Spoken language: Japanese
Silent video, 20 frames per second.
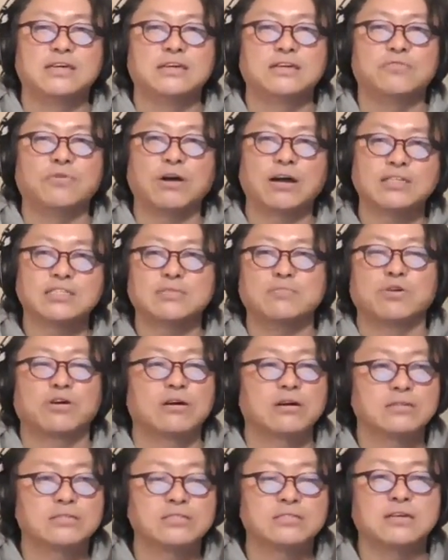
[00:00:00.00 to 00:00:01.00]
若さも
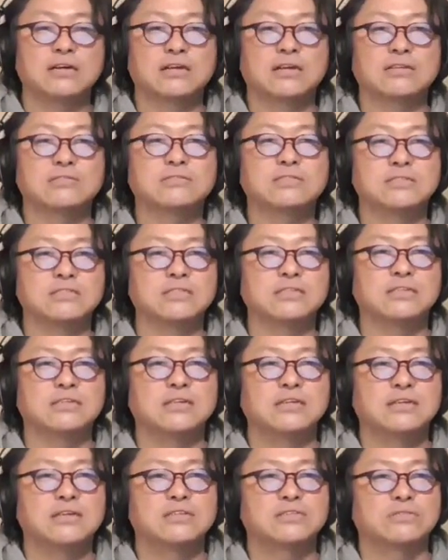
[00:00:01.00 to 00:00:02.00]
感じられるし
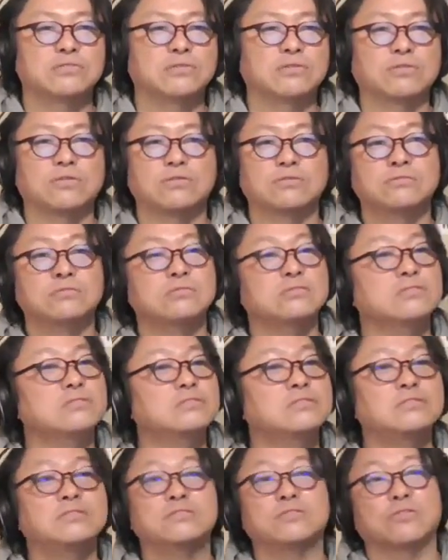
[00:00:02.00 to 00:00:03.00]
そのこう
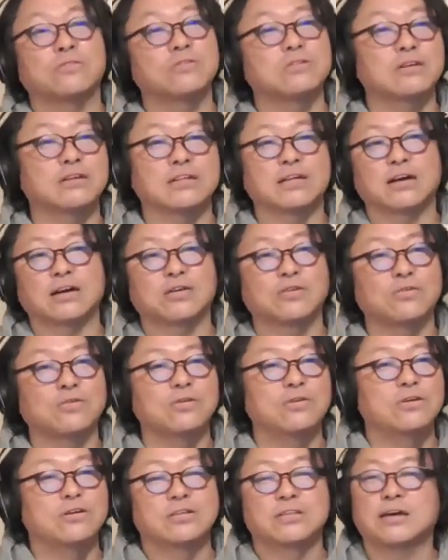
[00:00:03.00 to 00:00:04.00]
ふーんとこうねなんか
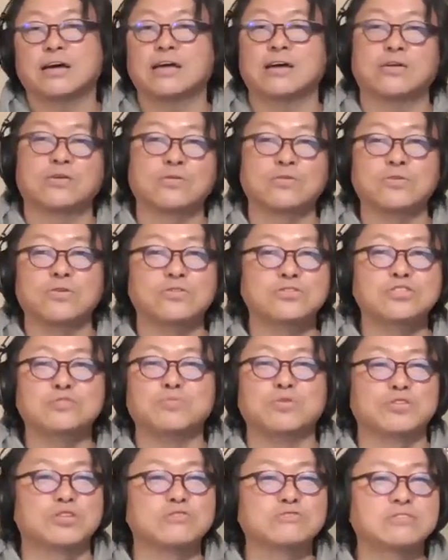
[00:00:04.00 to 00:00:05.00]
こうなんやろこう余裕
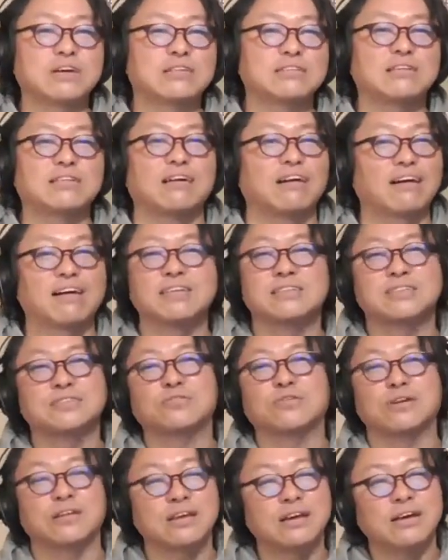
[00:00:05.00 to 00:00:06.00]
持って歌ってない感じ
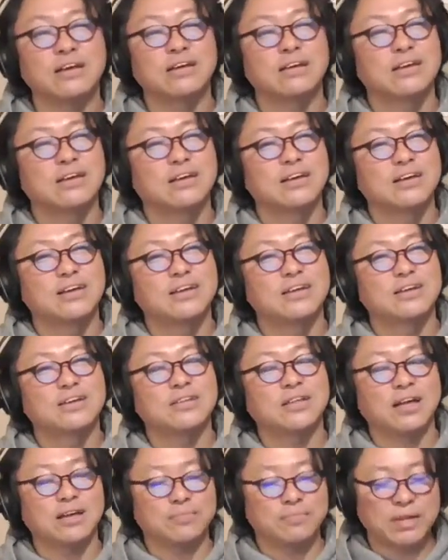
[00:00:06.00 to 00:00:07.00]
とかね。
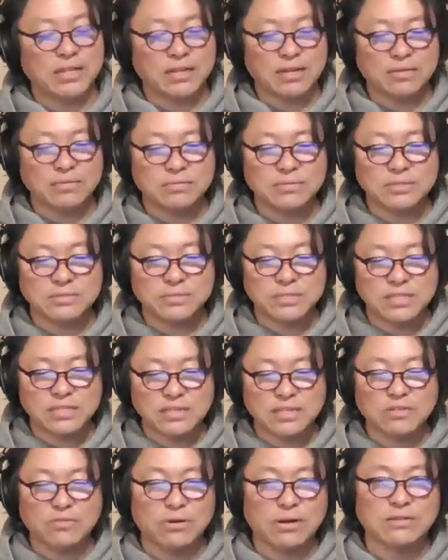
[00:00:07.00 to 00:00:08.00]
でまだ布施
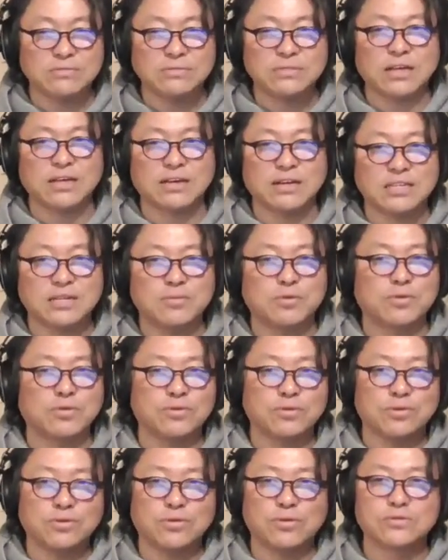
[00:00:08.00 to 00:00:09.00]
さんの歌い方も
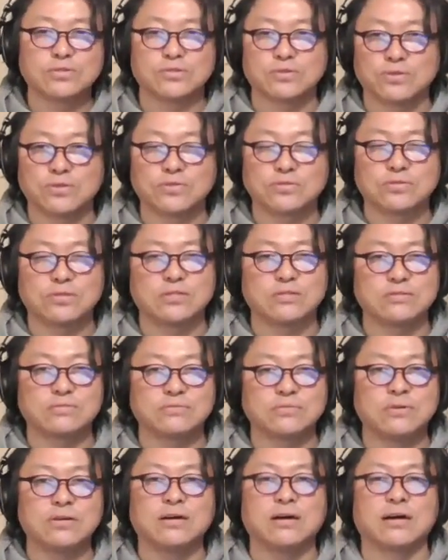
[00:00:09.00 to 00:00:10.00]
この当時の曲
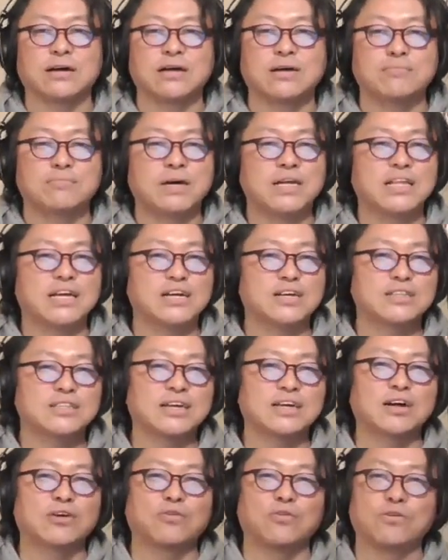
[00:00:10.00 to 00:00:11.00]
はまだ
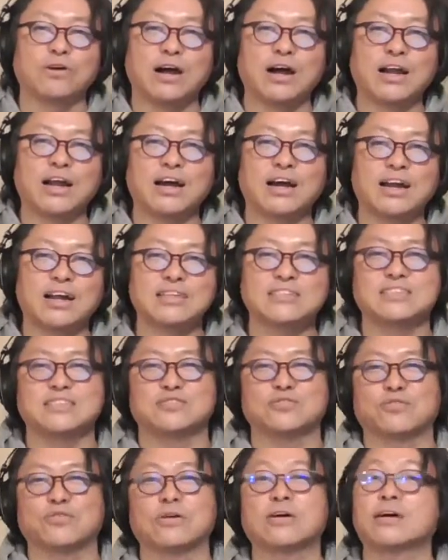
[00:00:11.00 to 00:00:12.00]
なんかこう荒々
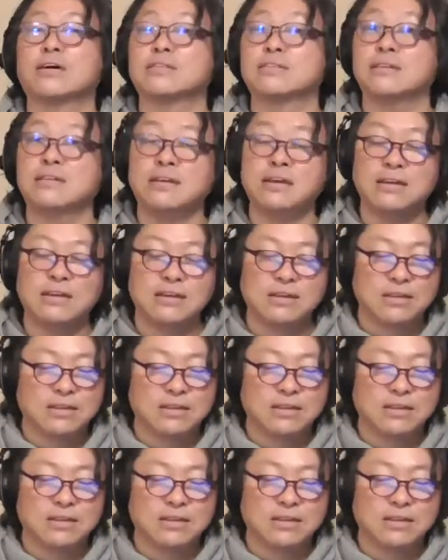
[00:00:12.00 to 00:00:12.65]
しいところがあってね